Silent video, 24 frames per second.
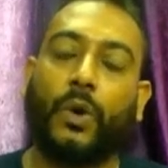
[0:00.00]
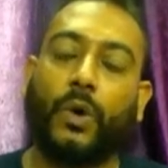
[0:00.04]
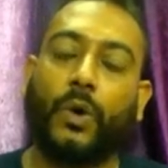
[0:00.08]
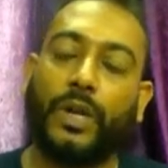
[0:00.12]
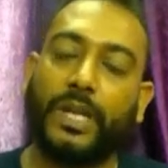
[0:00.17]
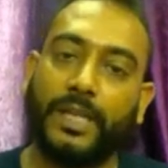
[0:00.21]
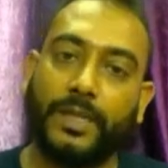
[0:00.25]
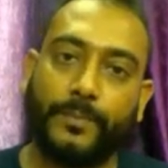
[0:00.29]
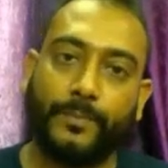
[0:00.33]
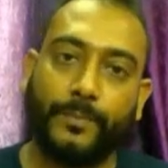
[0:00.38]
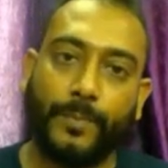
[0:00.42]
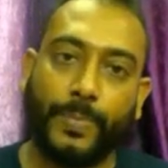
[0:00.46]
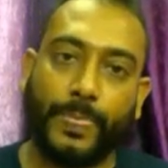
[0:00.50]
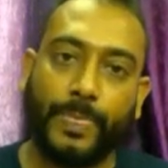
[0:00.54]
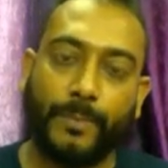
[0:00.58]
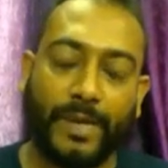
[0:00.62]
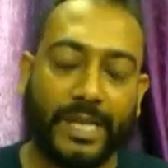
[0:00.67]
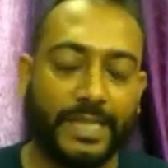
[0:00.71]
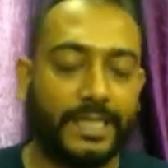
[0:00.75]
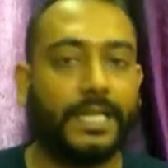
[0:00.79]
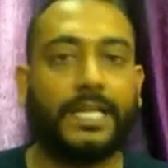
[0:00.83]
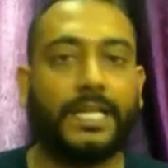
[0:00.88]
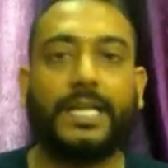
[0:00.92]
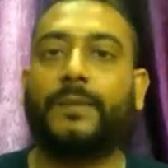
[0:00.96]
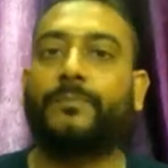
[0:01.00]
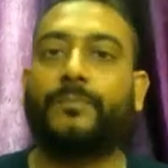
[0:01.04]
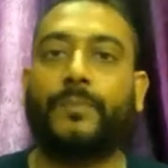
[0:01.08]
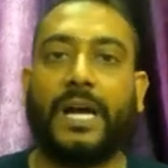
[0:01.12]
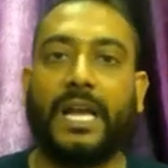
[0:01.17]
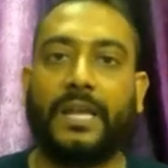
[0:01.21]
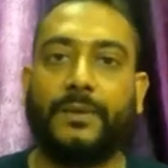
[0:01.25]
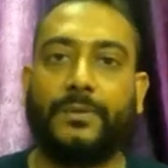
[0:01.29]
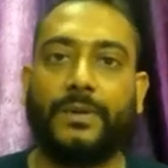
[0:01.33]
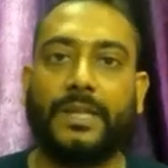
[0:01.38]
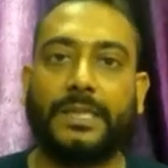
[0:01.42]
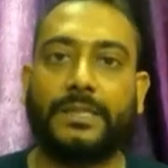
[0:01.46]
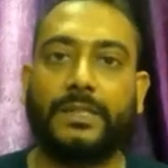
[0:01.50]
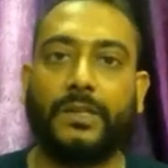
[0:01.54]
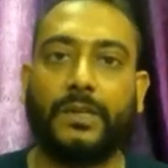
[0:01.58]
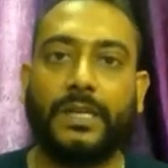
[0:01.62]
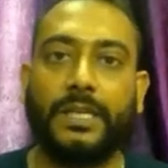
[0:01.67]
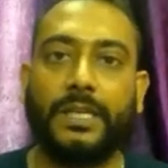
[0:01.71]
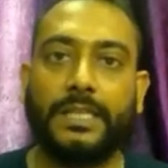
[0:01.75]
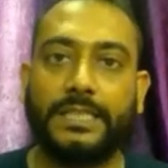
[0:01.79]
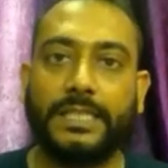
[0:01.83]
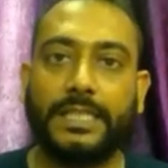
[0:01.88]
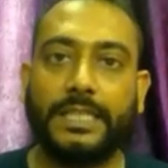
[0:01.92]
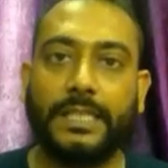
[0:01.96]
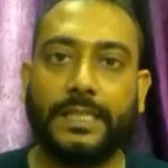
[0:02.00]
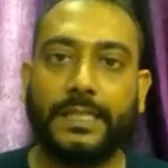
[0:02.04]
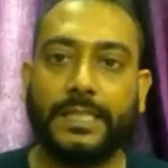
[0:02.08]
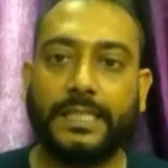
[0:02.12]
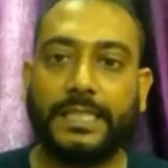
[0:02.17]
অনেক মাথার গাম পায়ে ফেলতে হয় যে